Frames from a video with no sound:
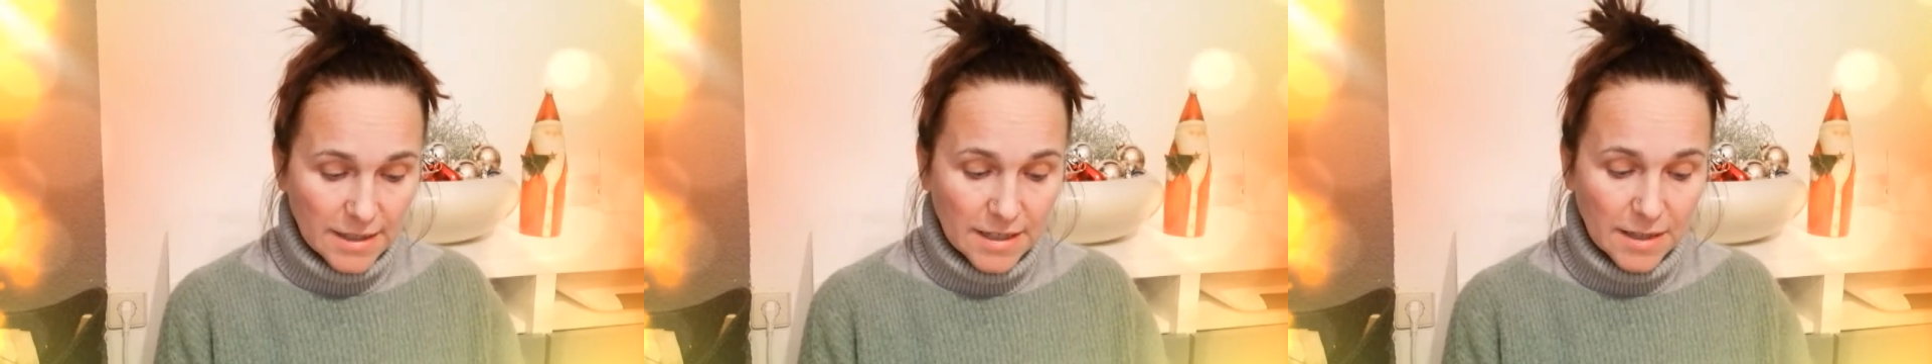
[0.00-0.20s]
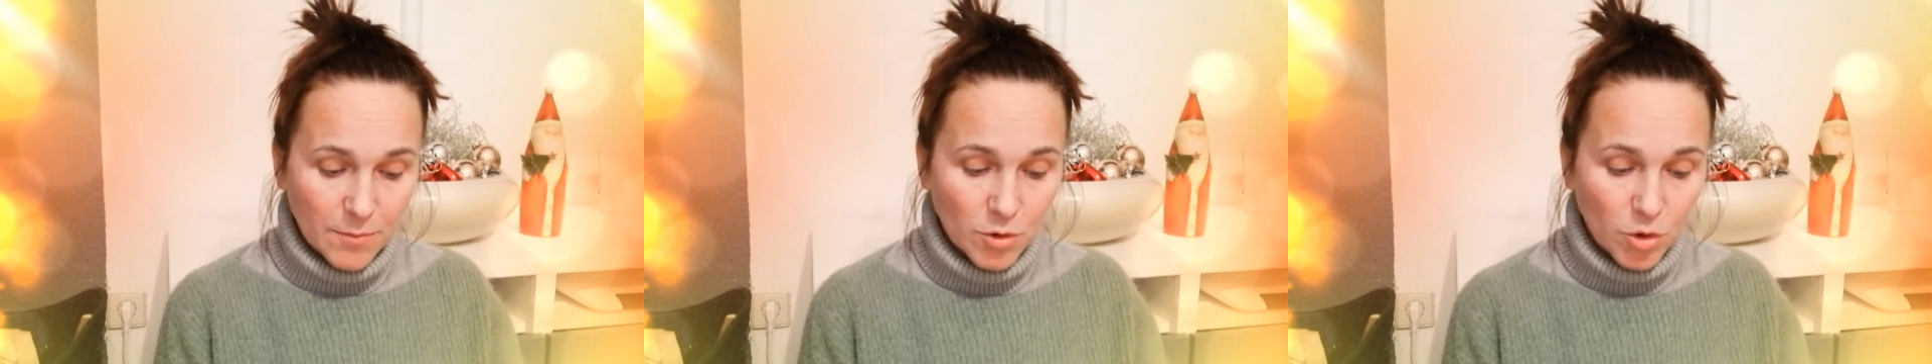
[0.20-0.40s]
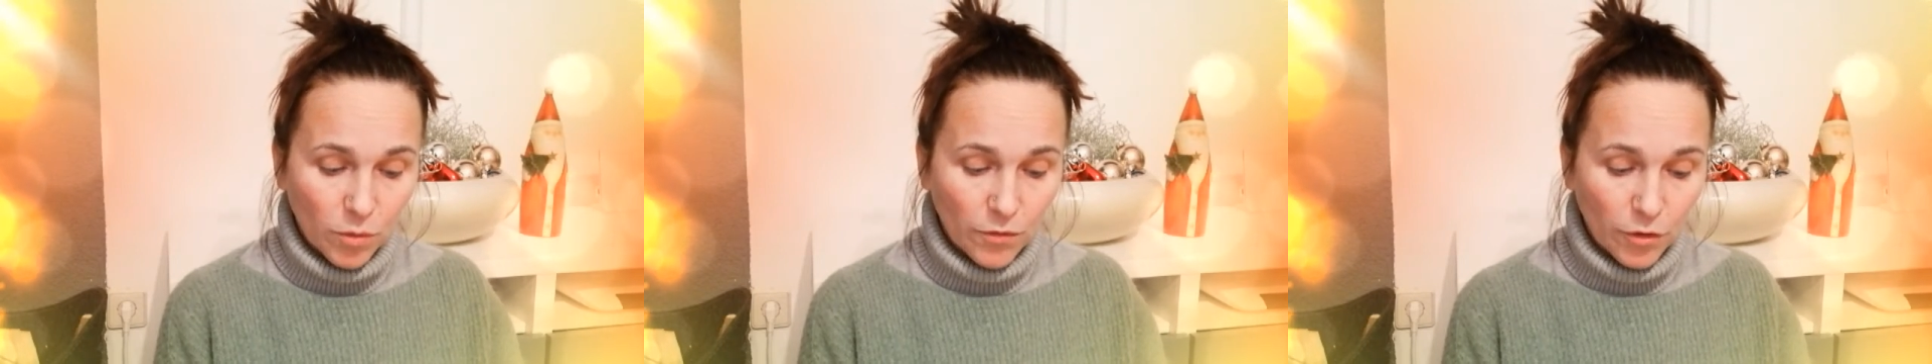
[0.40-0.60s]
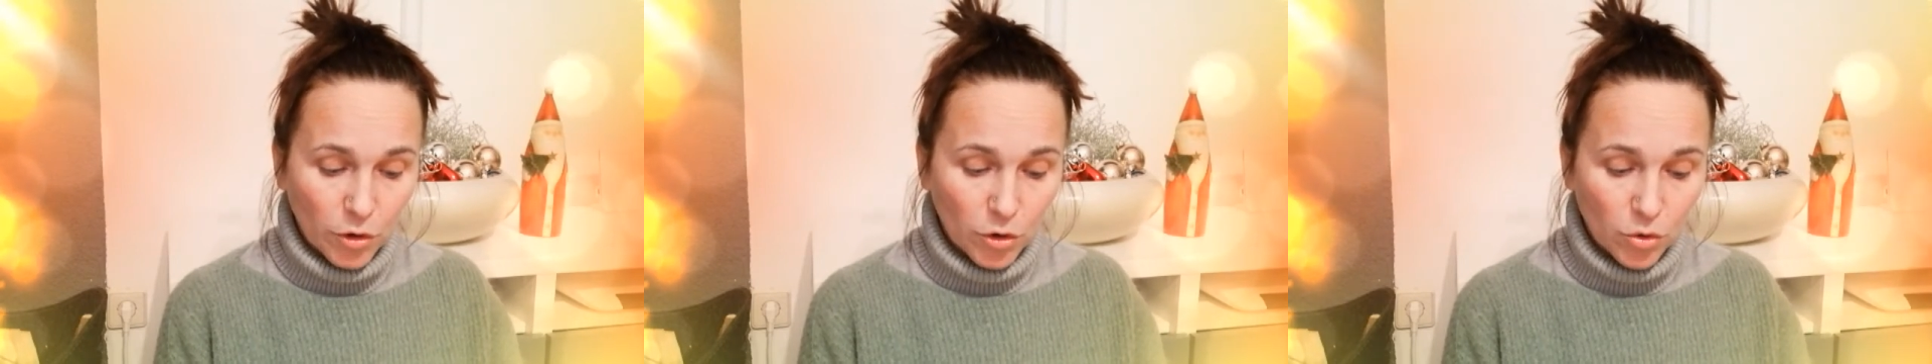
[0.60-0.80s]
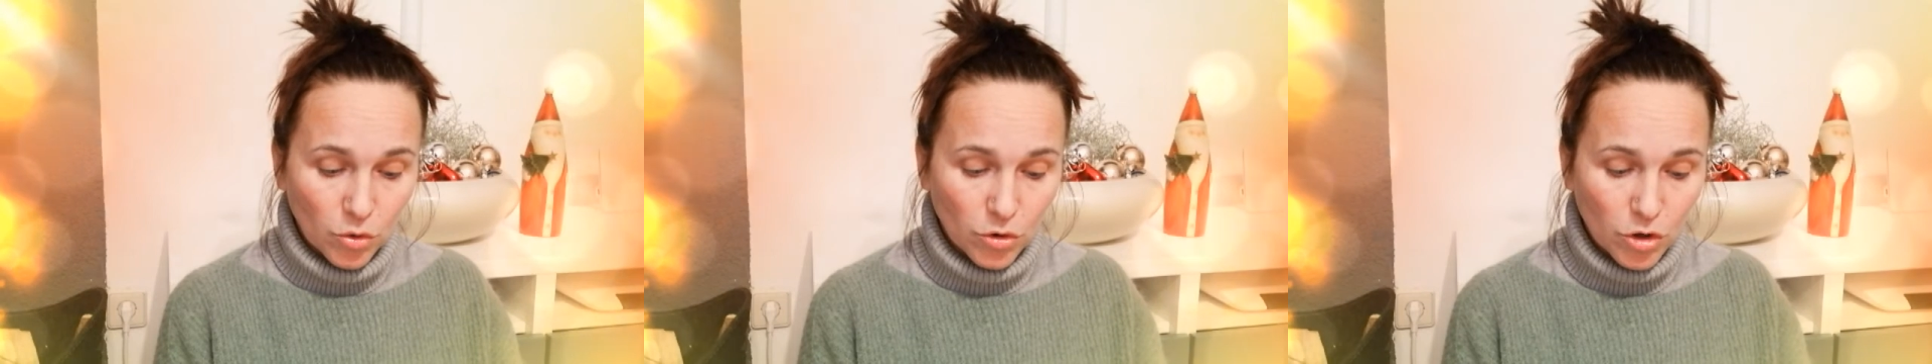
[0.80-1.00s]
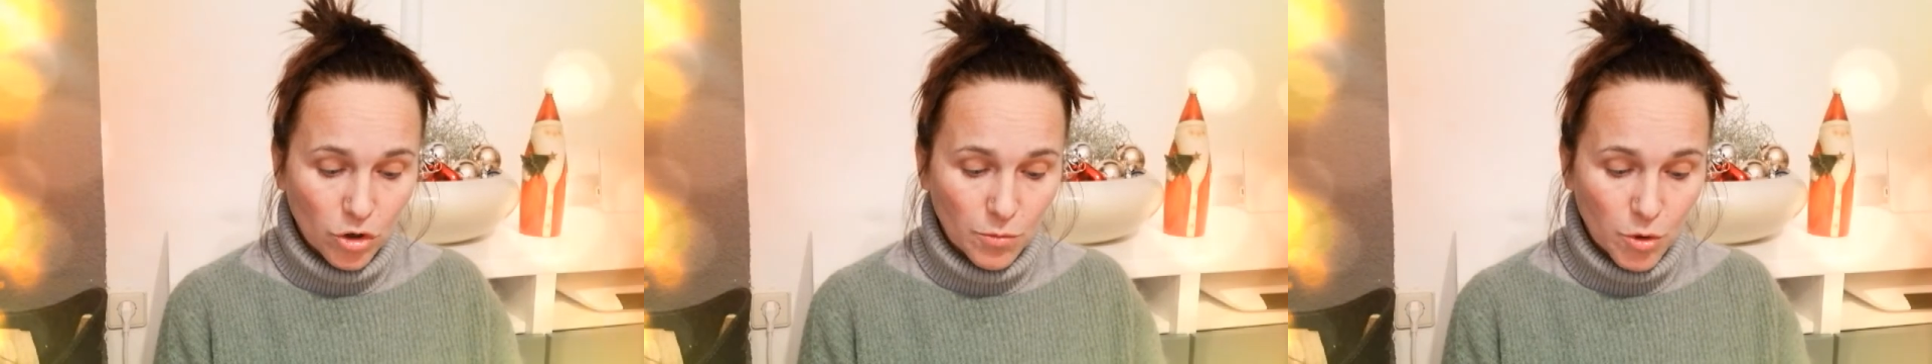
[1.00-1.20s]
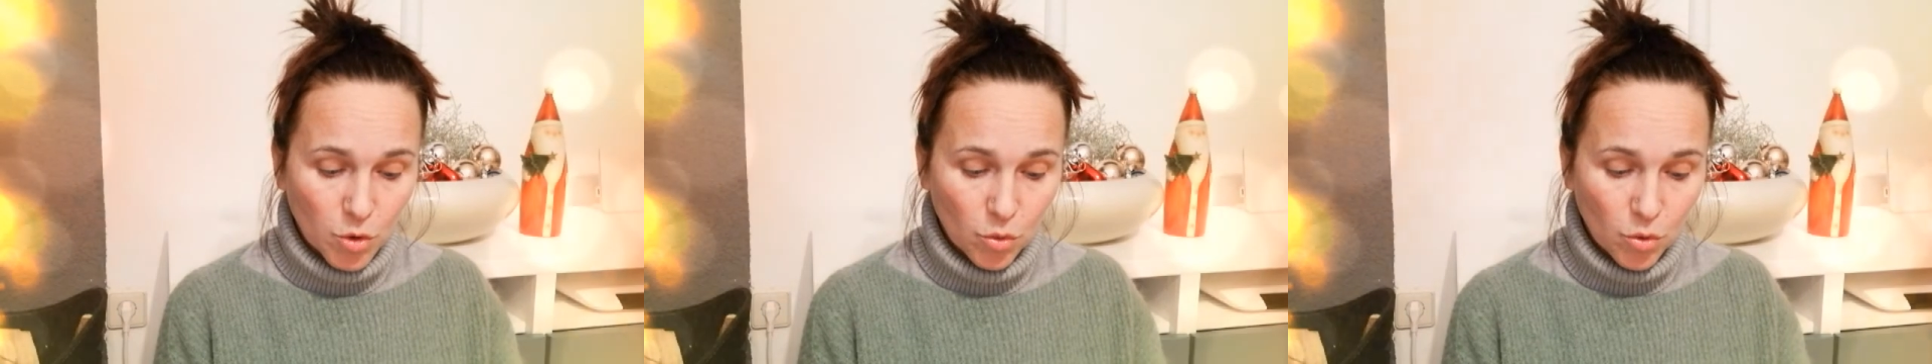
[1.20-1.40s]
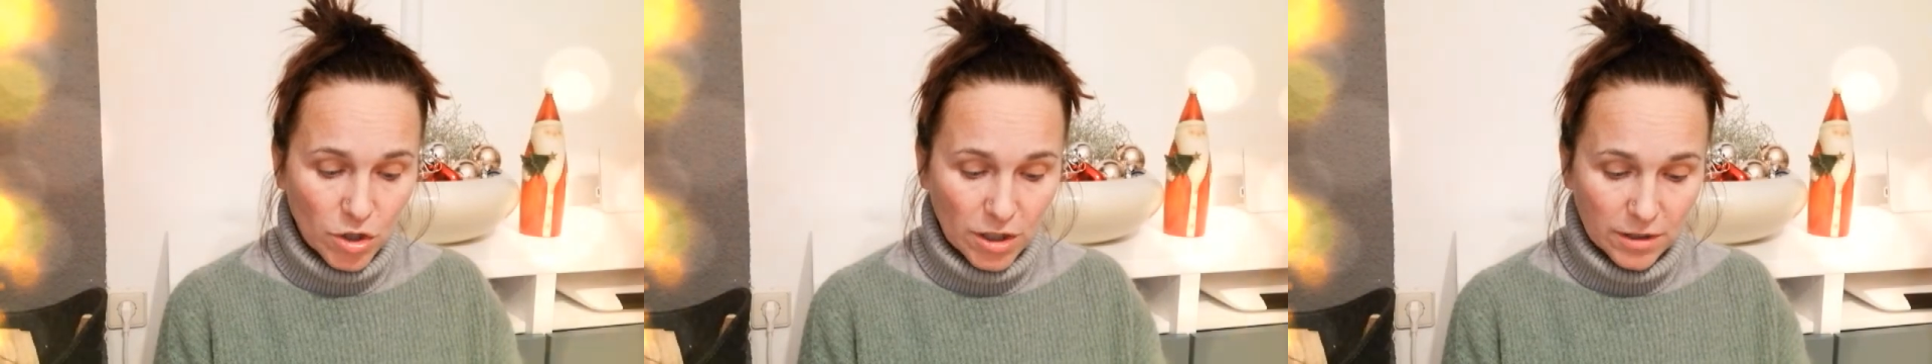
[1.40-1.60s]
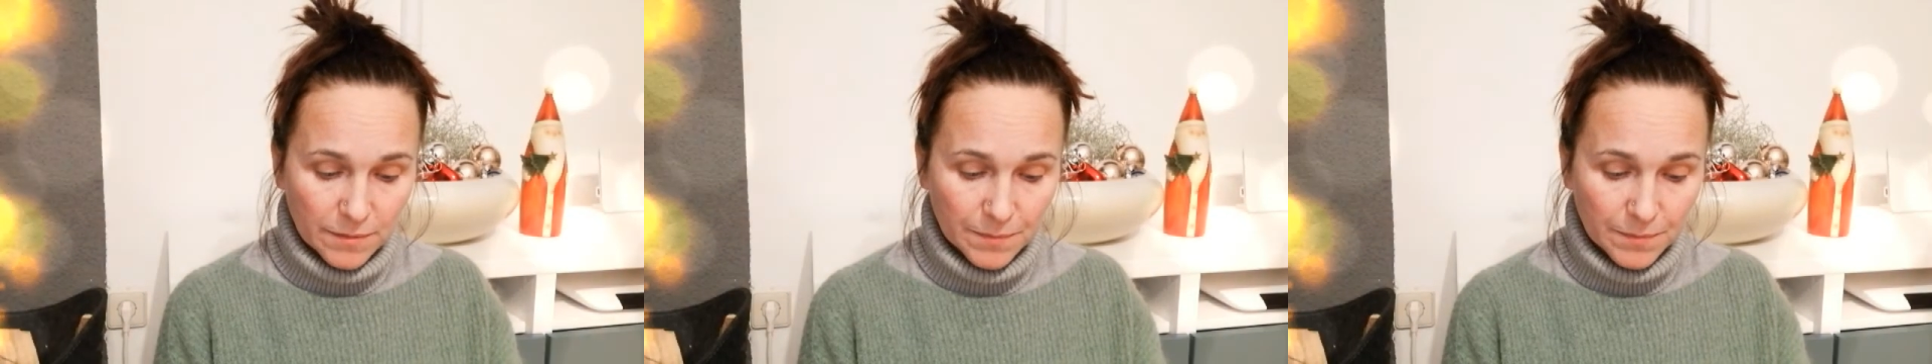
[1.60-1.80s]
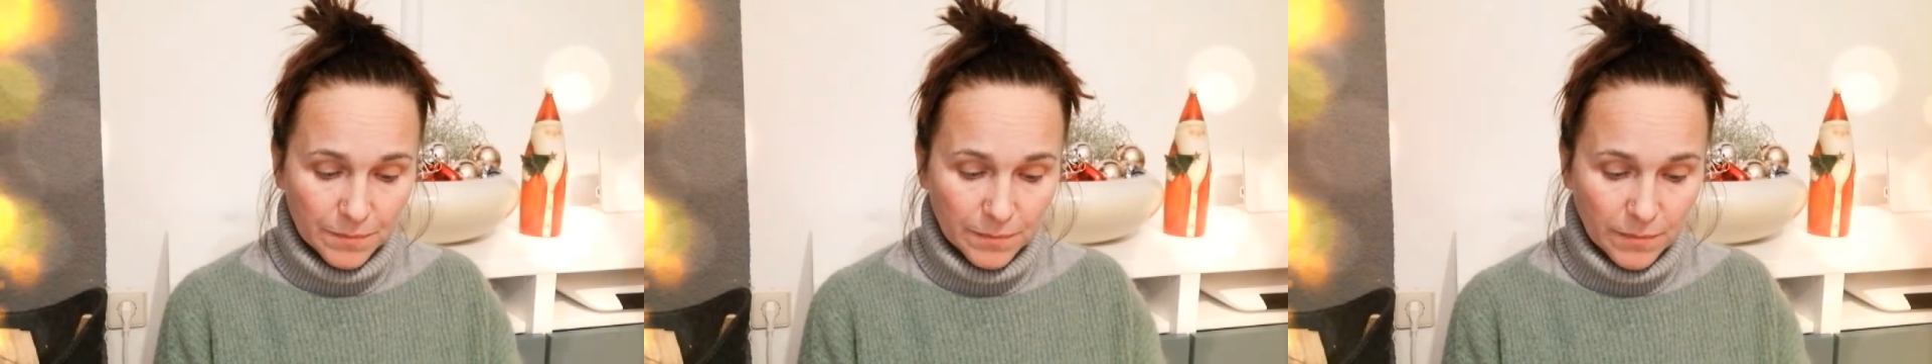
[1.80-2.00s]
den Dom von Lund besucht hatten.